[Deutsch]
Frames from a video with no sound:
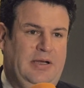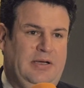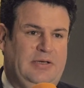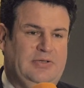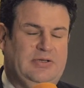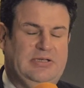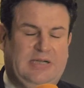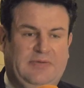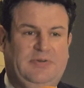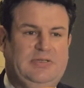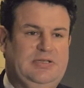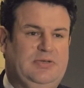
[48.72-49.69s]
Die
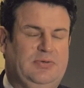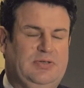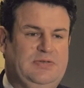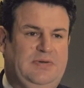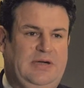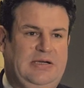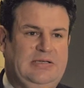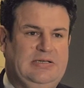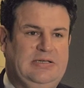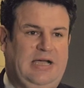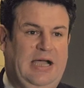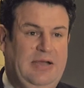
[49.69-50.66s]
Sozialversicherungswahlen
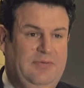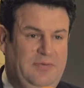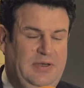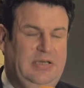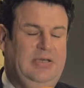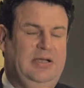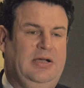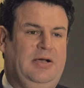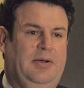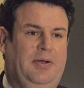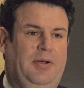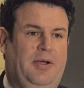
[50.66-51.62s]
sind ein
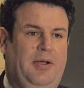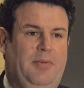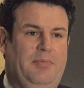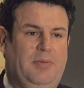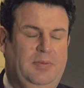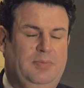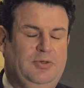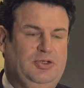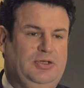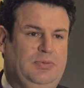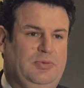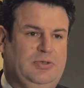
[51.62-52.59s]
wichtiger
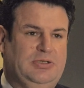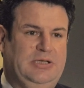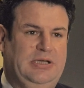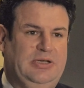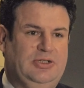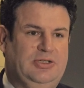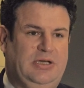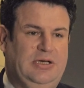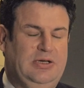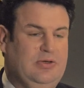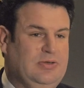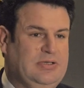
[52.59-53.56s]

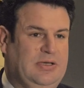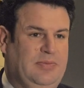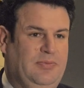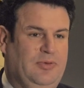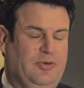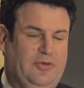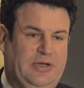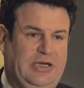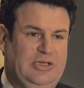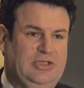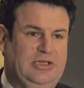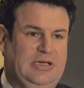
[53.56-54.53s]
Mitbestimmungsgegenstand in unserem
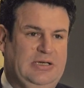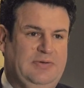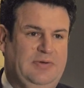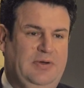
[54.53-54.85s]
Sozialstaat.